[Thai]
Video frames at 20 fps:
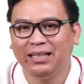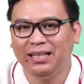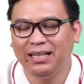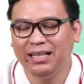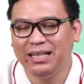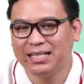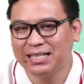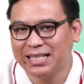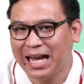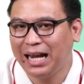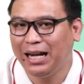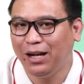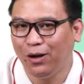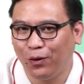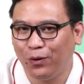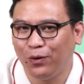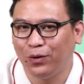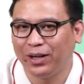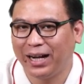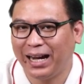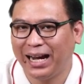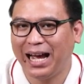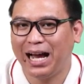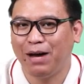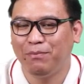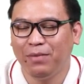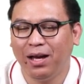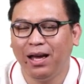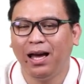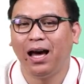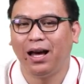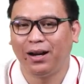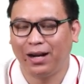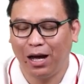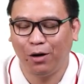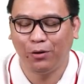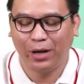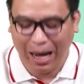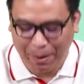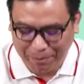ที่สั้นลงนะครับ
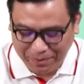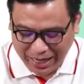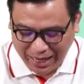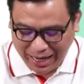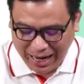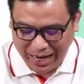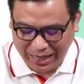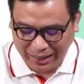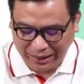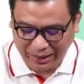เราทํำยังไง